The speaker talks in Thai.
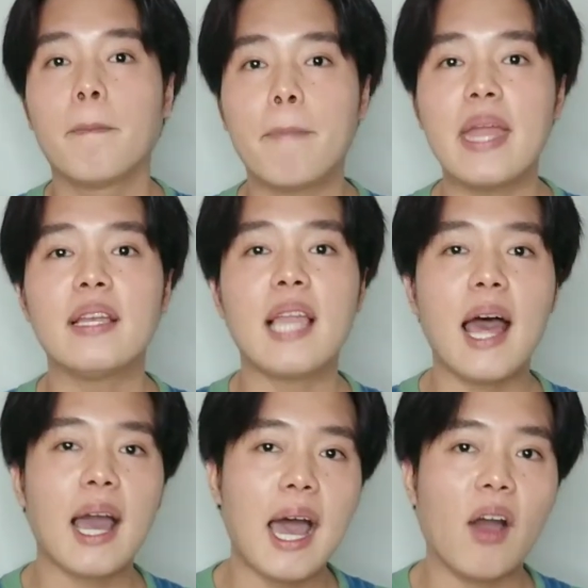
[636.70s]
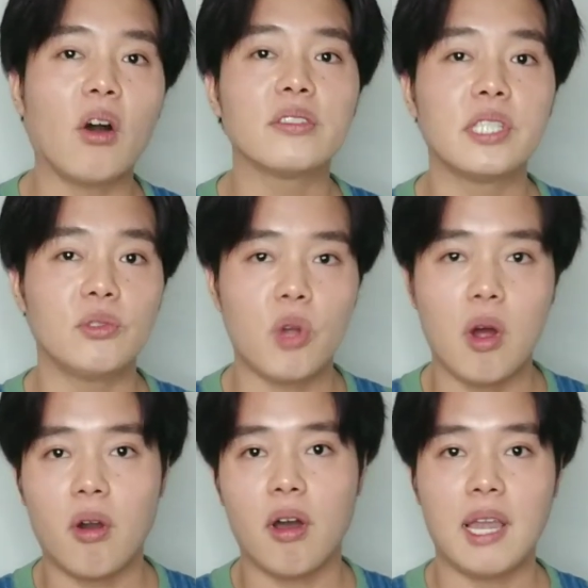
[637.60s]
เป็นราคาของ Central
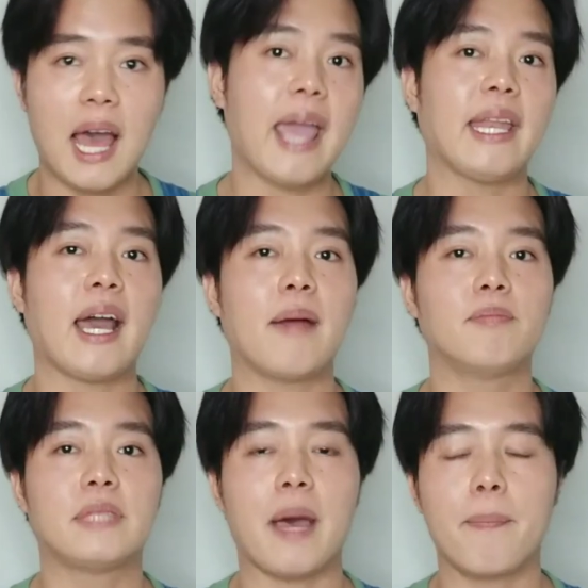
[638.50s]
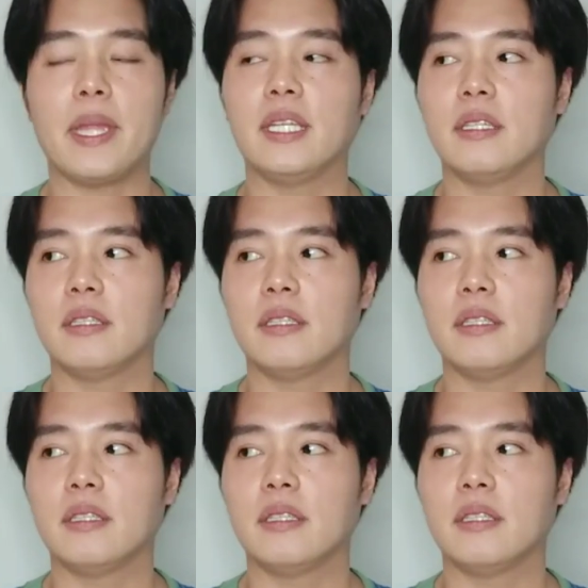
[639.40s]
Online นะครับจะเป็น